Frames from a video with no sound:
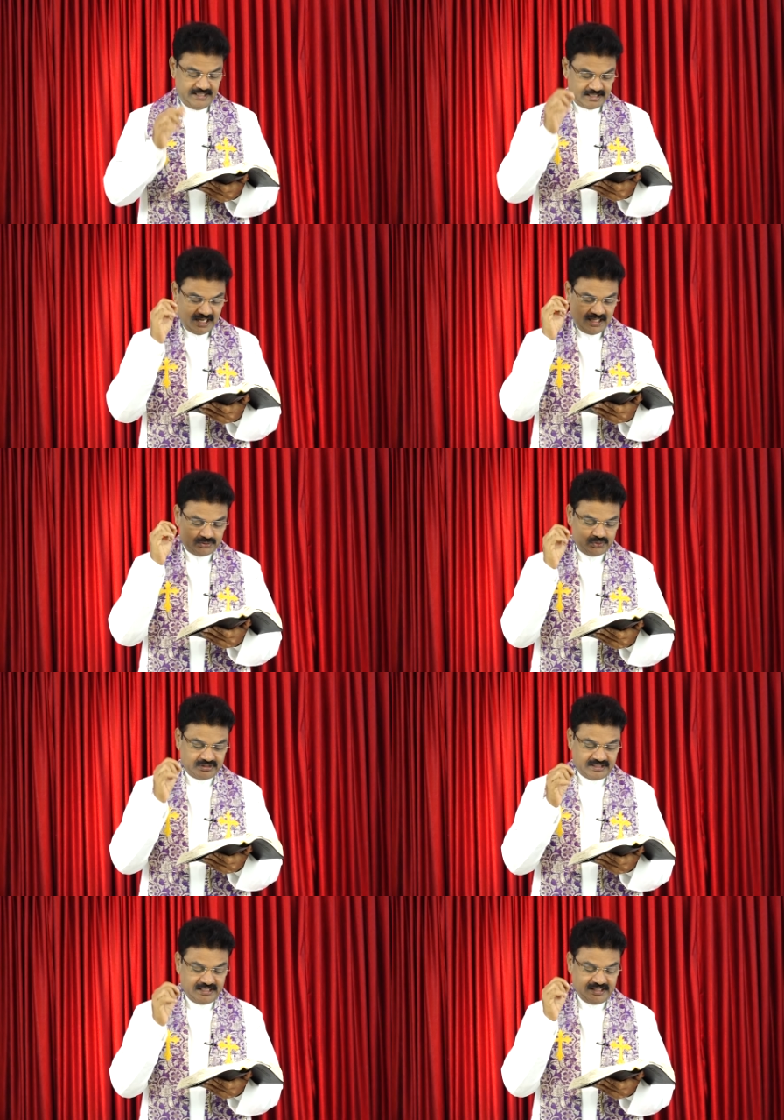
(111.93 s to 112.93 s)
ఇక ఆ
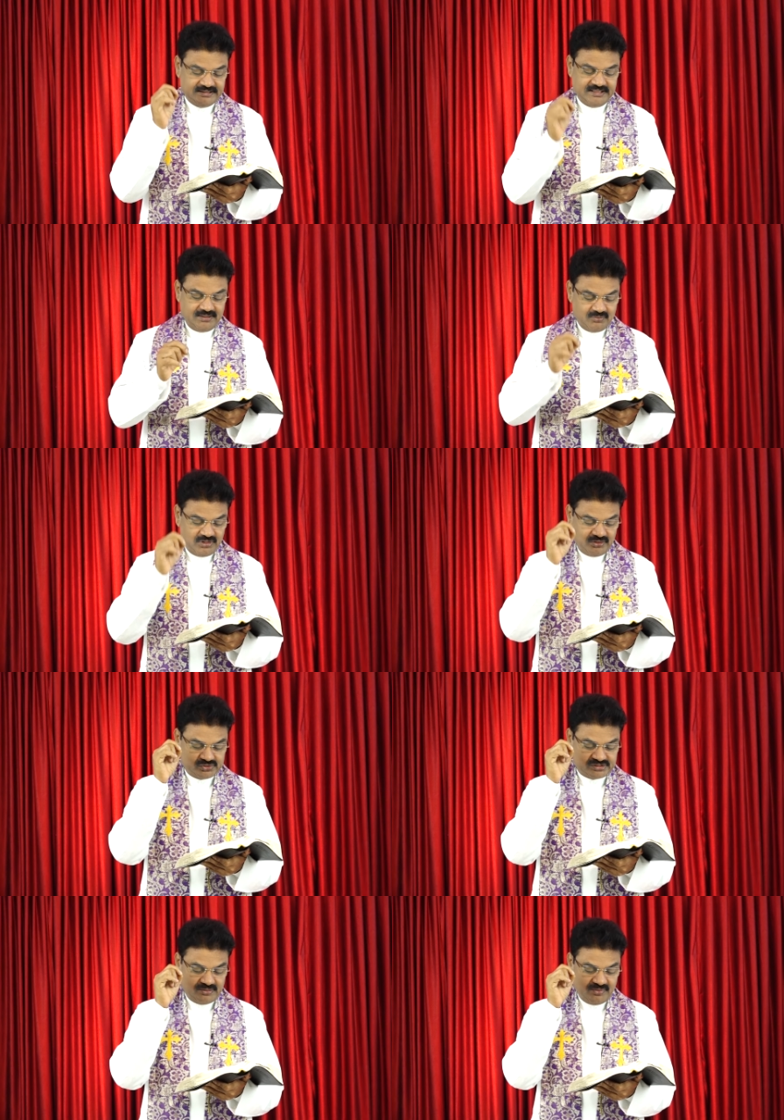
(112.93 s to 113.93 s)
దుఃఖ దినములను
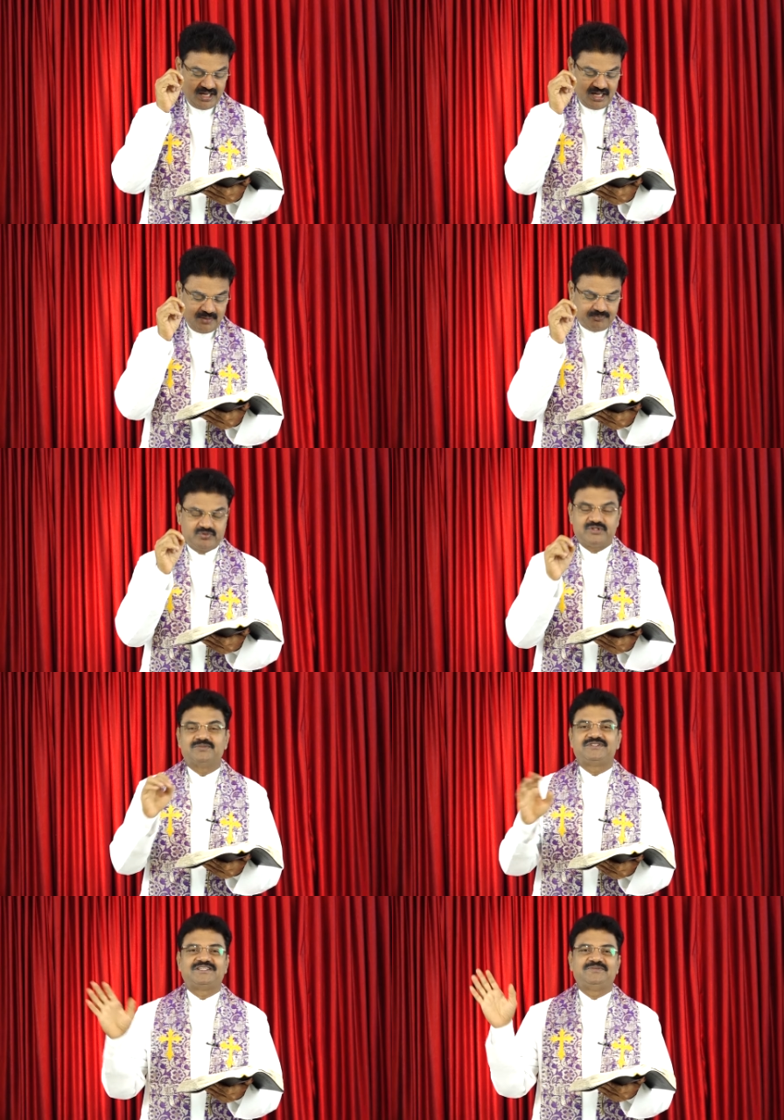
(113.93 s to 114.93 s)

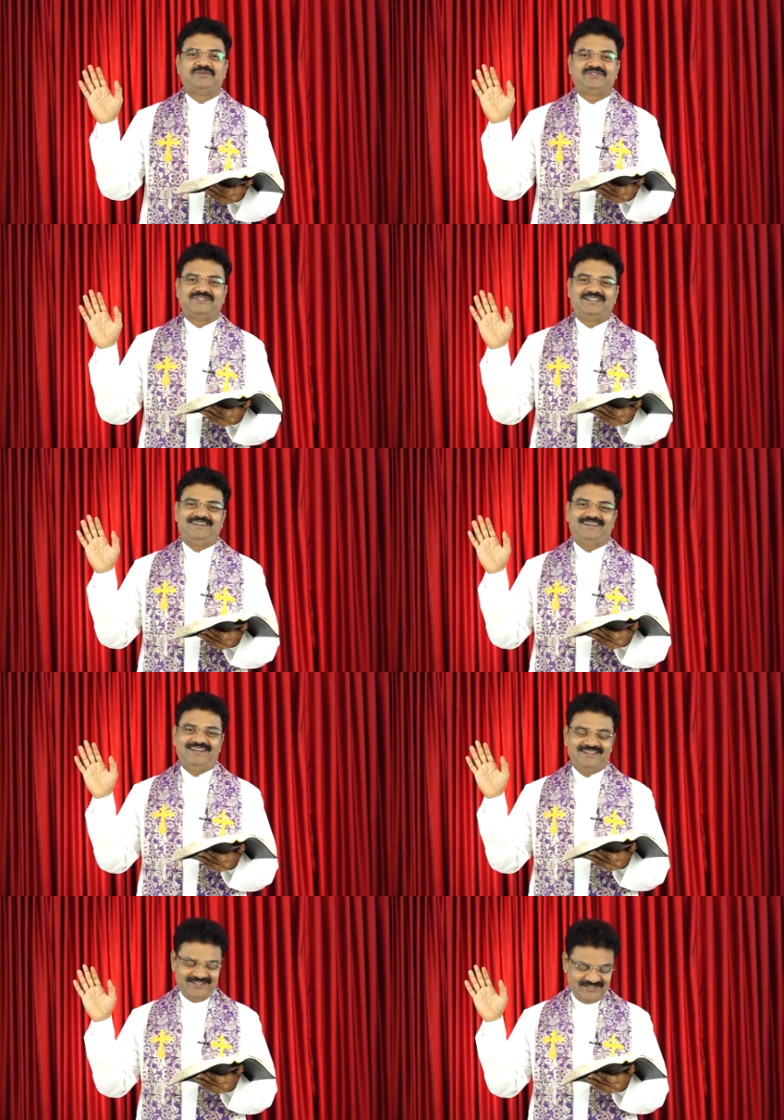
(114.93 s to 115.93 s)
సమాప్తము చేయబోతున్నాడు
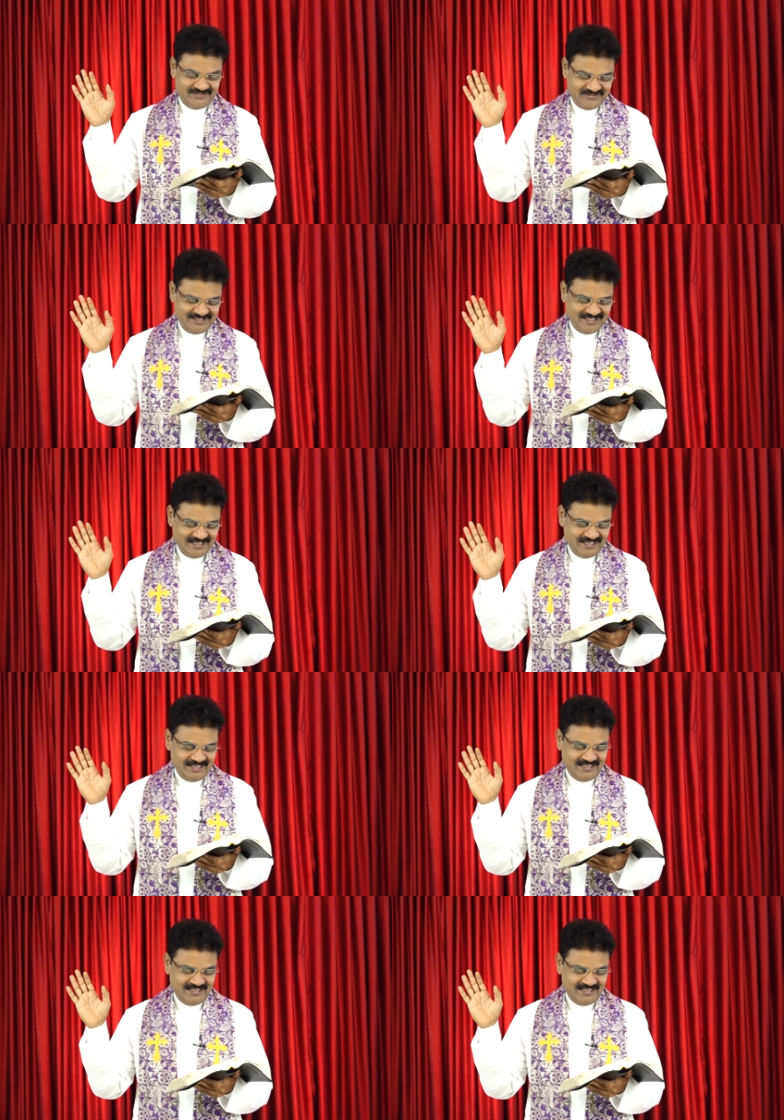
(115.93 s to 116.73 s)
హల్లలుయా